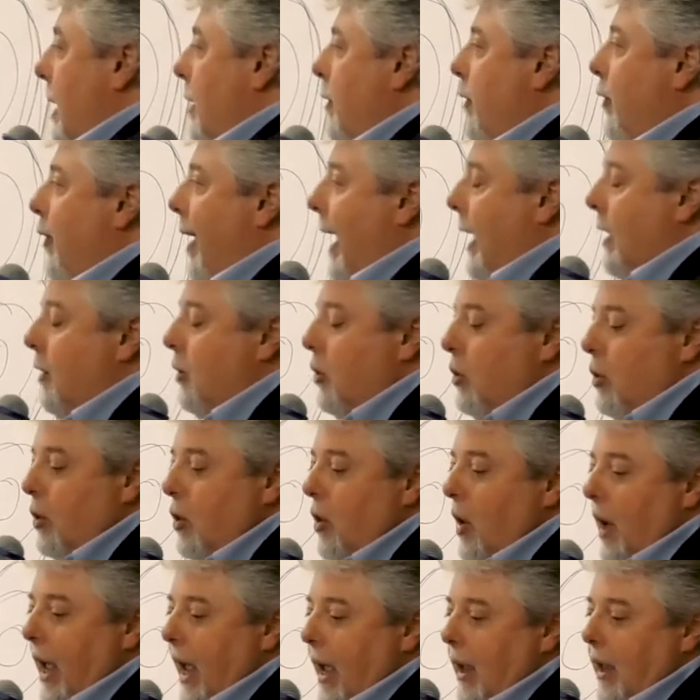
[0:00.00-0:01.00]
il,
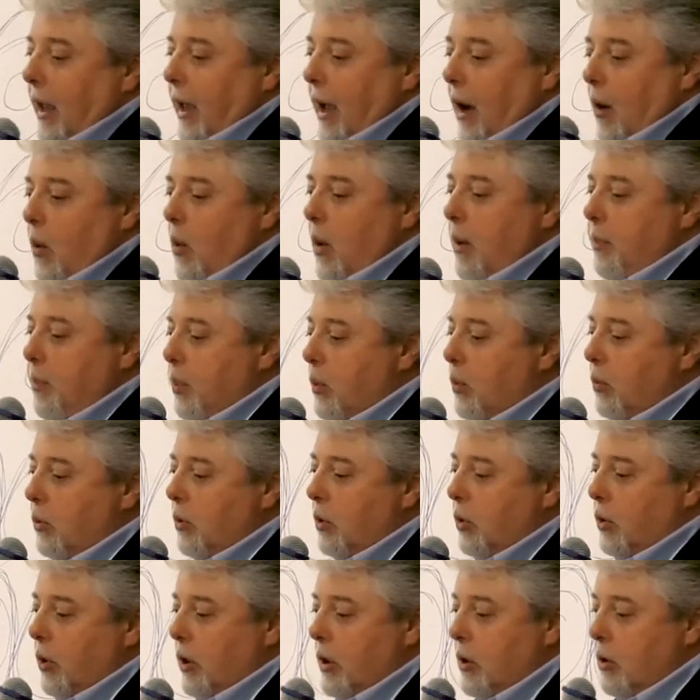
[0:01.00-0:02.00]
fatto è che a quel
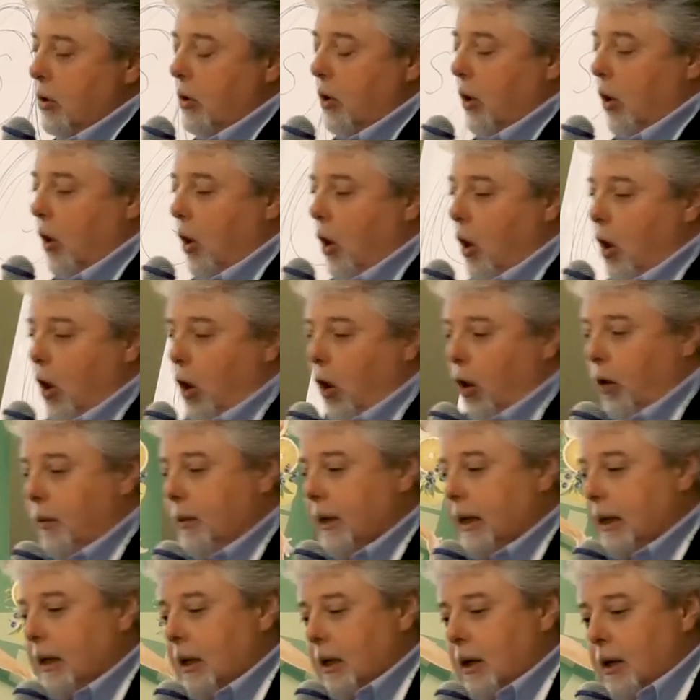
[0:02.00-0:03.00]
punto io ho,
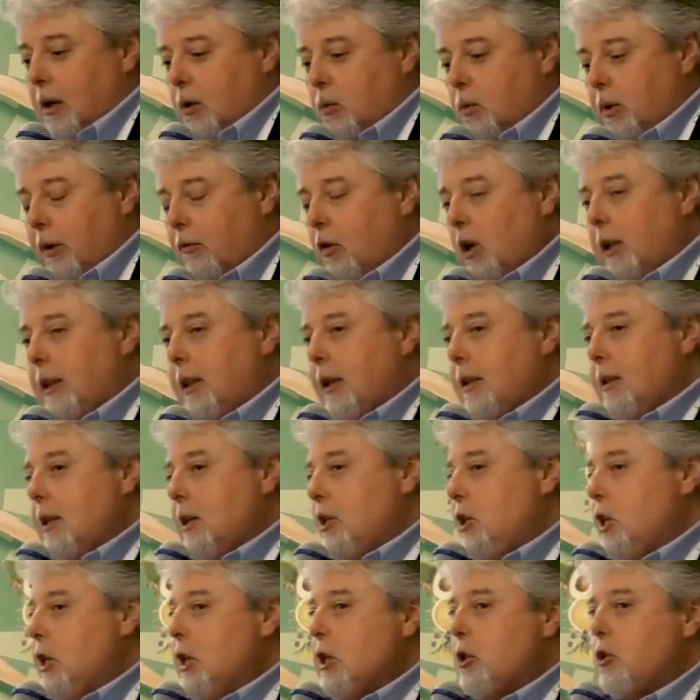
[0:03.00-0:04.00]
una volta
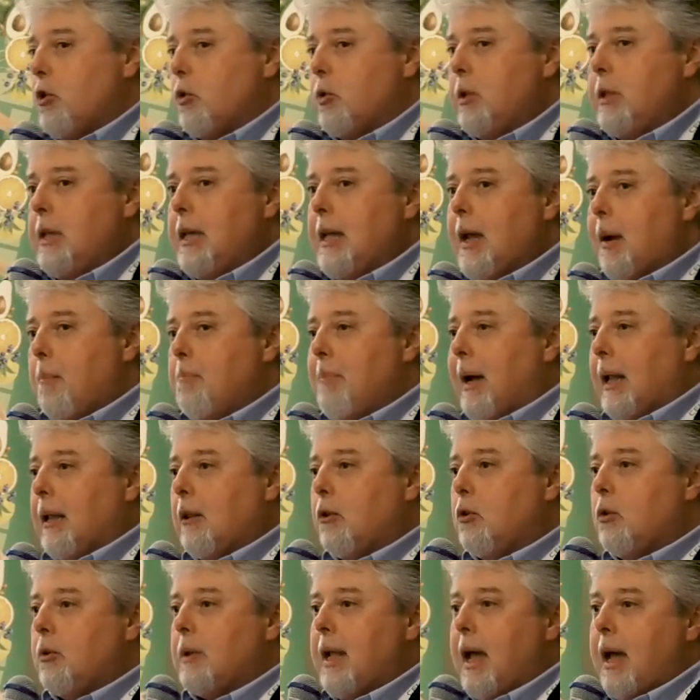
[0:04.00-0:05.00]
deciso di
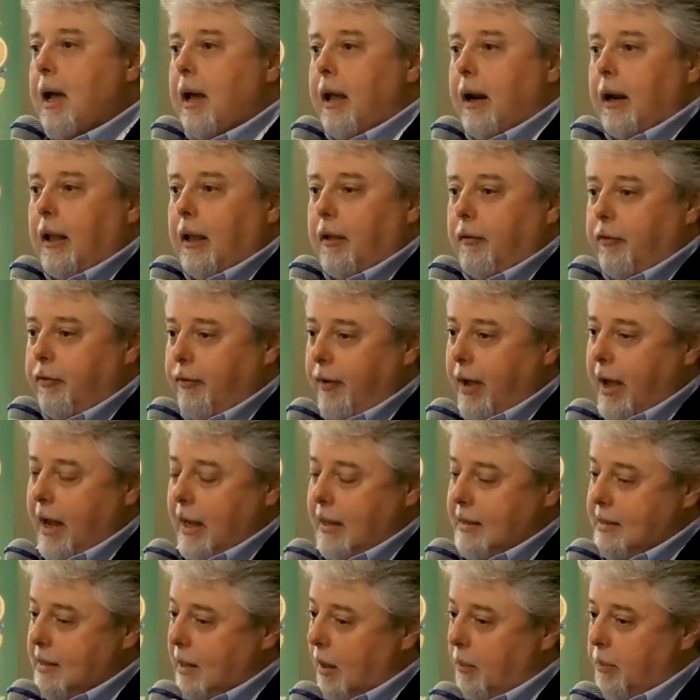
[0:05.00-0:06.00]
abbandonare
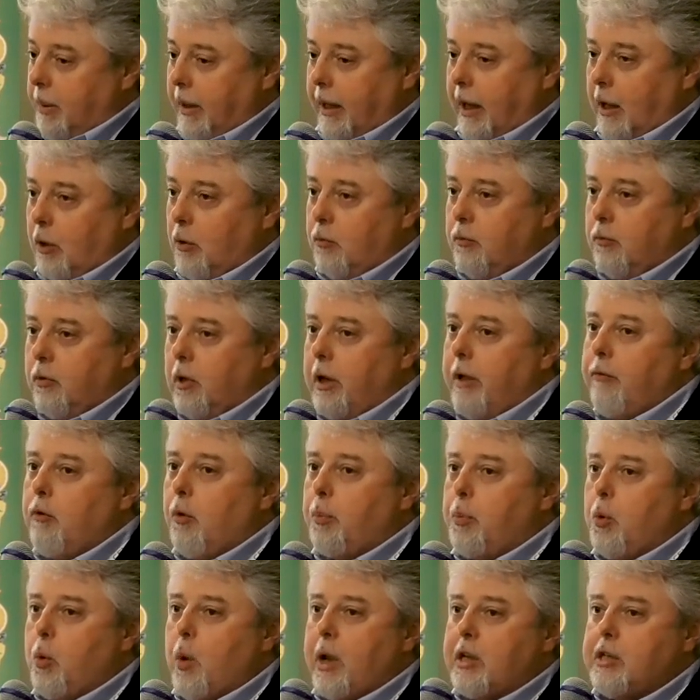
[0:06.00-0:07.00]
Pfizer perché non
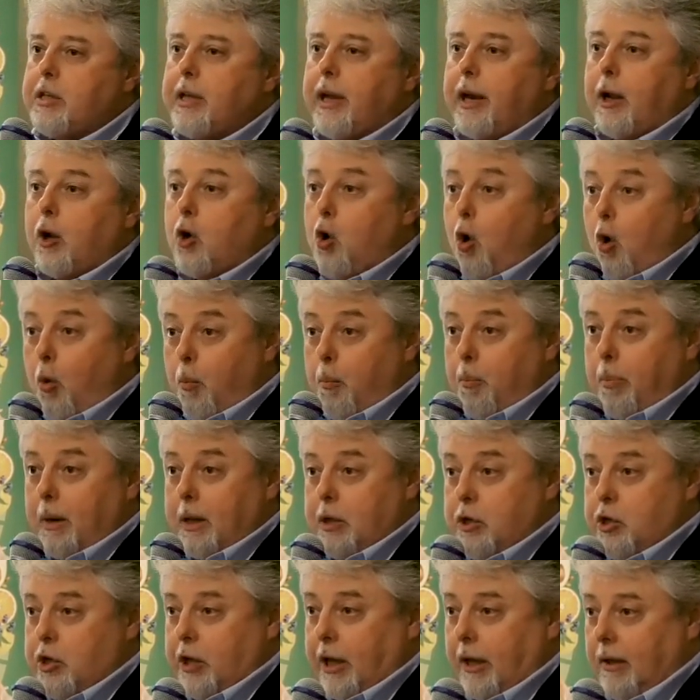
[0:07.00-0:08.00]
volevo più essere
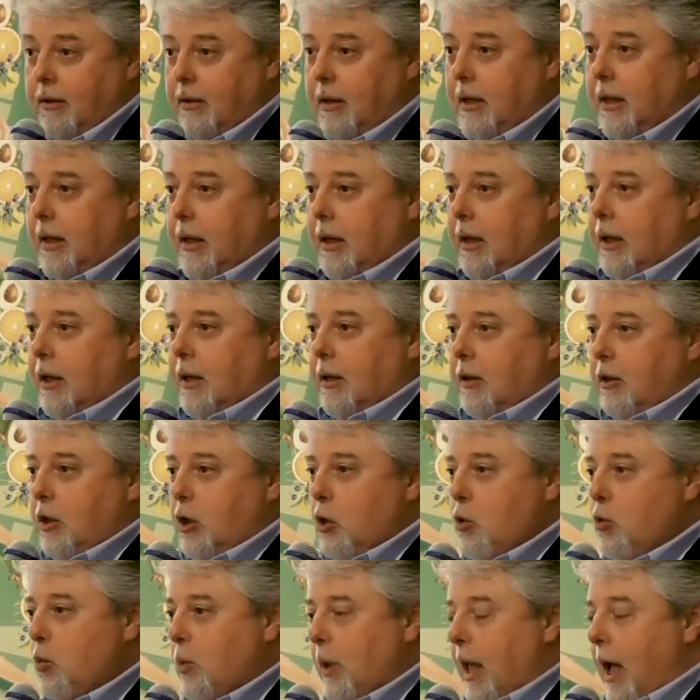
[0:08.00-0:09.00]
complice
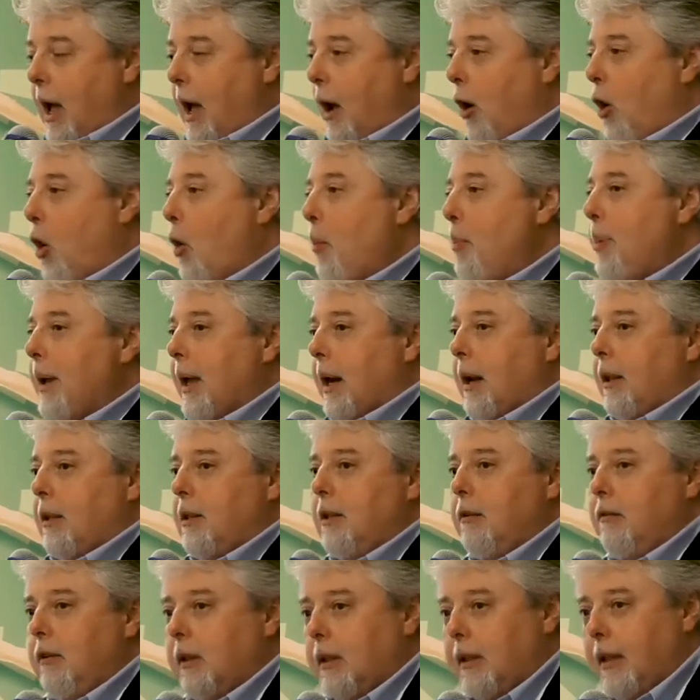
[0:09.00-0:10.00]
di una
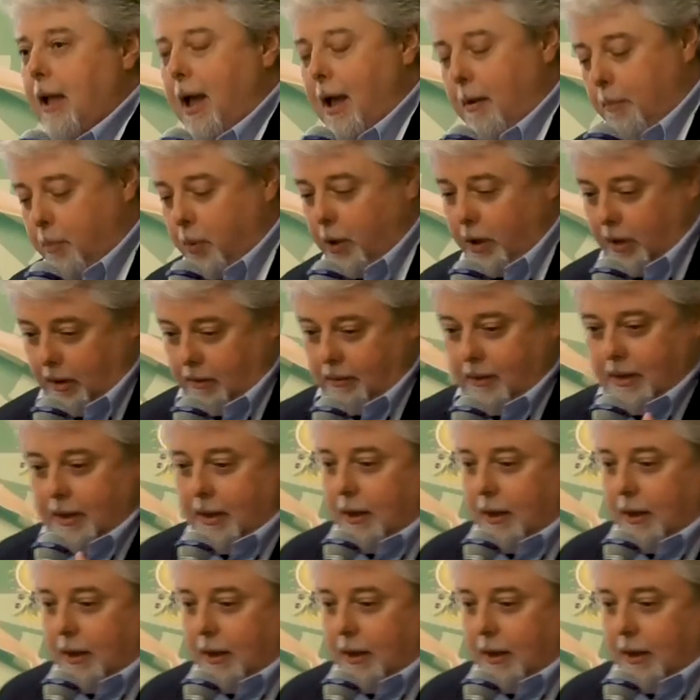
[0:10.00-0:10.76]
operatività, poi